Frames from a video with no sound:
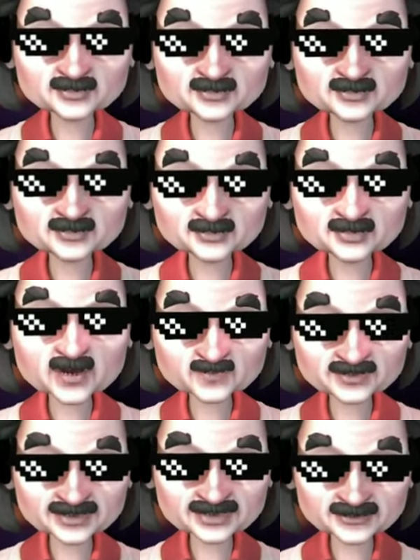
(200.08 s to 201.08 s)
โอ้ยปี
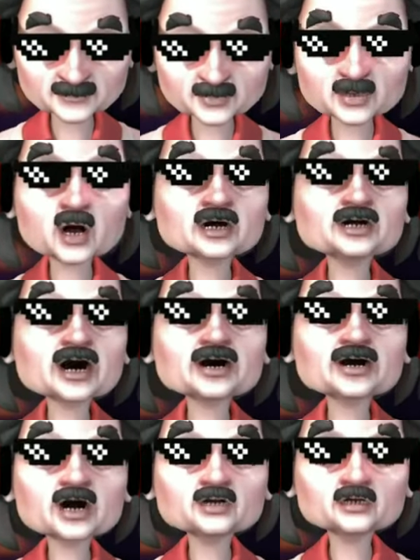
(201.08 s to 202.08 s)
เกมลงโอเค
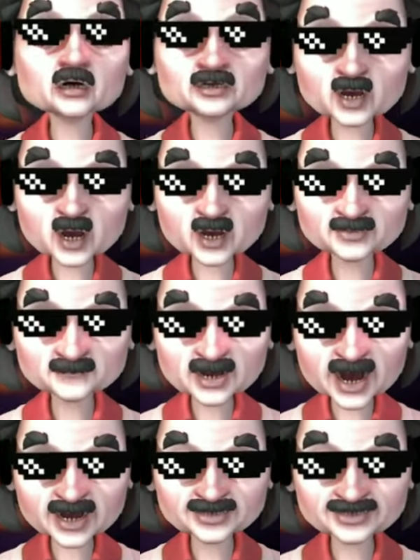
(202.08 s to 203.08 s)
คนดู ไม้
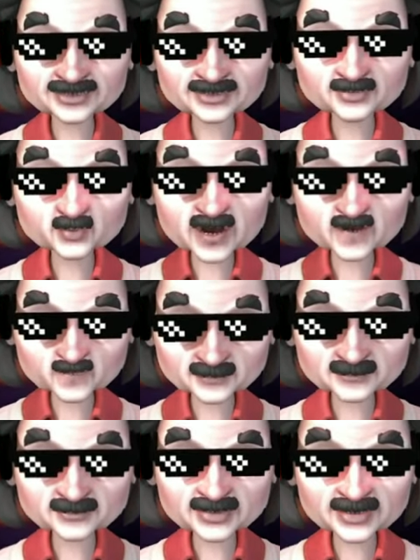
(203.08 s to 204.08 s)
นี้ถือว่าคุ้ม
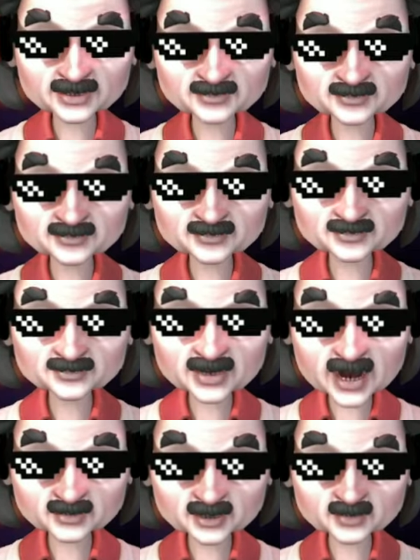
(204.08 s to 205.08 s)
นะ เรา
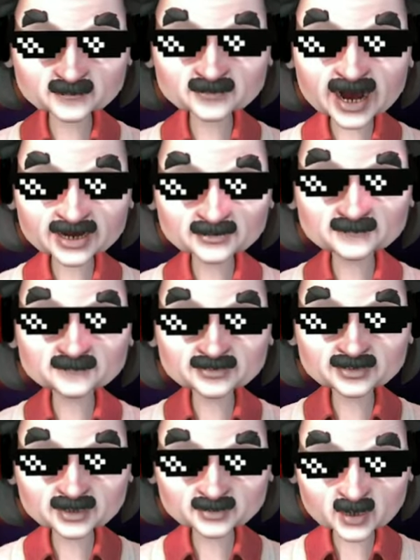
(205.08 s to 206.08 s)
กลับมาคัมแบ็ก
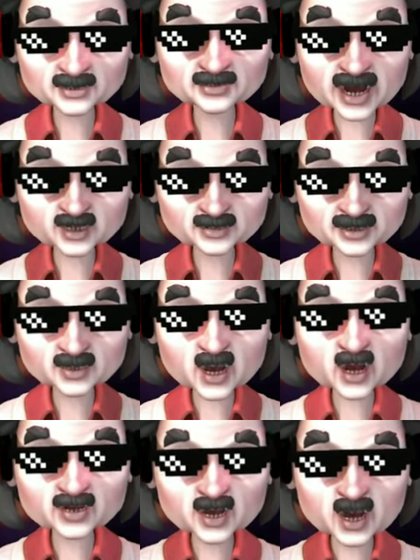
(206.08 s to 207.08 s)
ทุนนะ แล้วก็
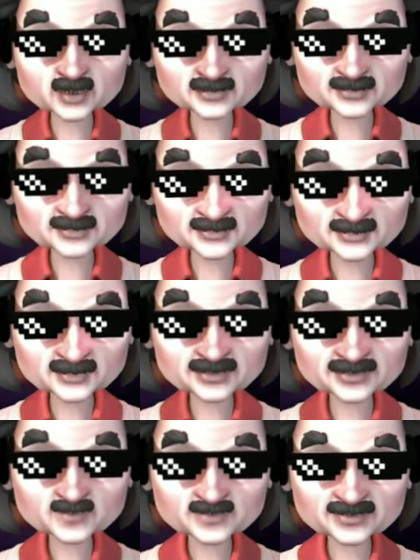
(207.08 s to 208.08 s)
ได้เล่
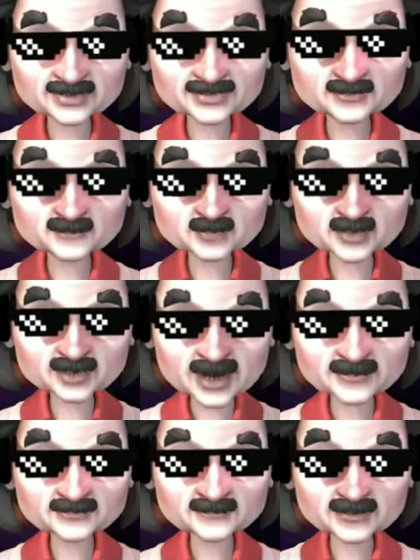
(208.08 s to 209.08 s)
นฟรีเกมมูลค่า
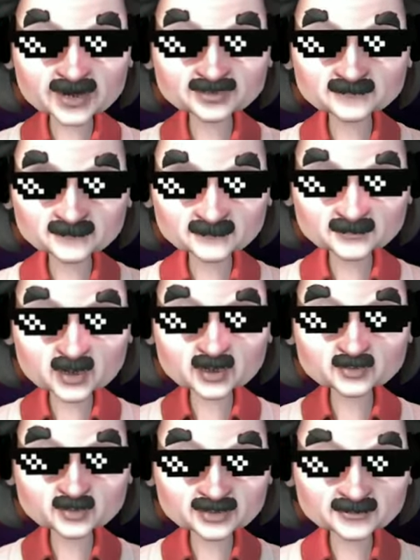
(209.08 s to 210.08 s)
เป็น50 ก็คือ
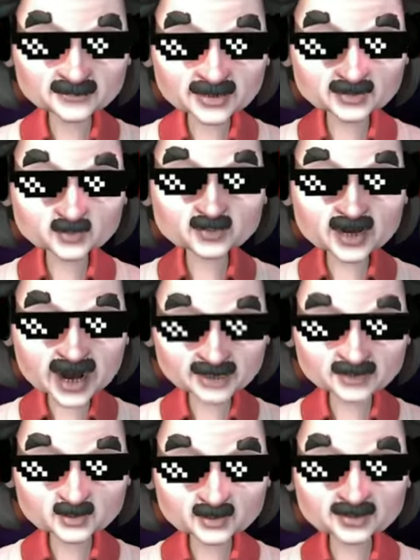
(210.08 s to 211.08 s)
กำไรทุกอย่างอ
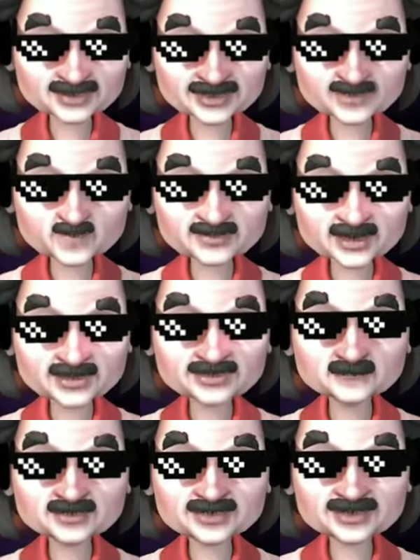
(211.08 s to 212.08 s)
ยู่ที่ฟรีเกม
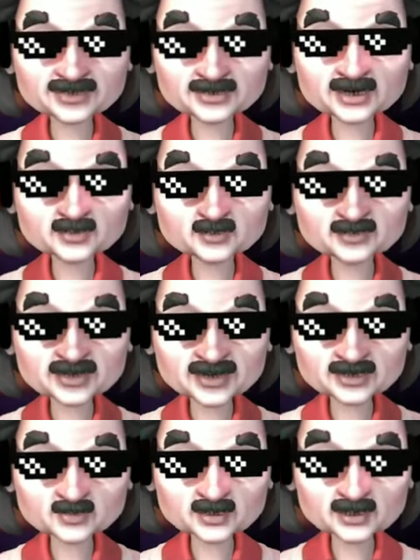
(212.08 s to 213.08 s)
นี้อย่างเดียวเลยนะ อ
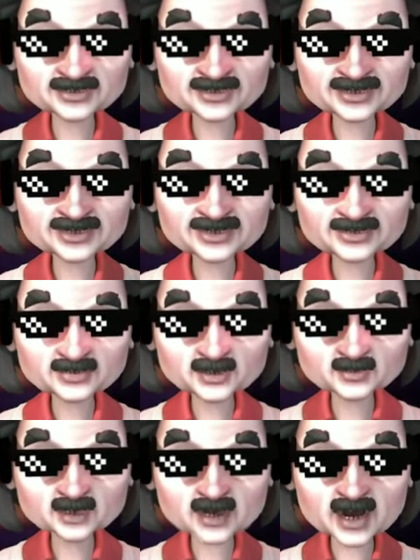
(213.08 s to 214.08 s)
ยู่ที่เยอะหรื
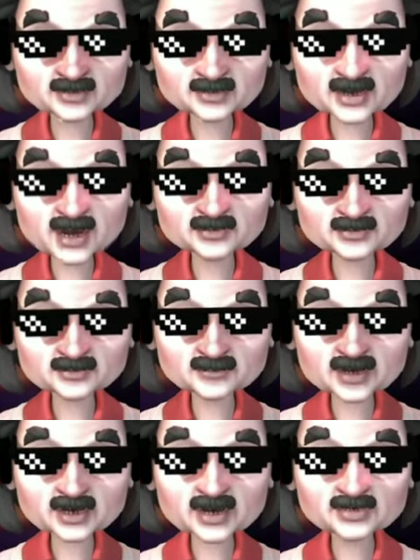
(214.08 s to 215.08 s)
อน้อยนะราะ
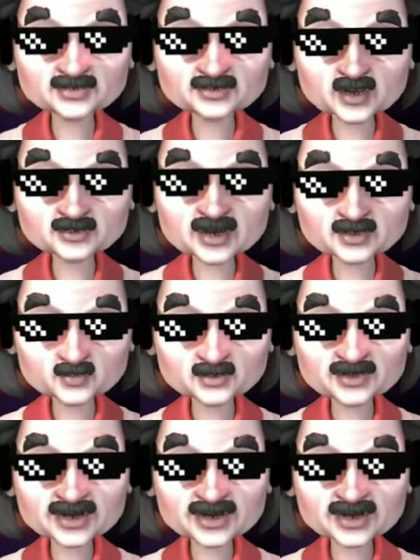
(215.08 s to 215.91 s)
ว่าตอนนี้เราเท่าทุนแล้ว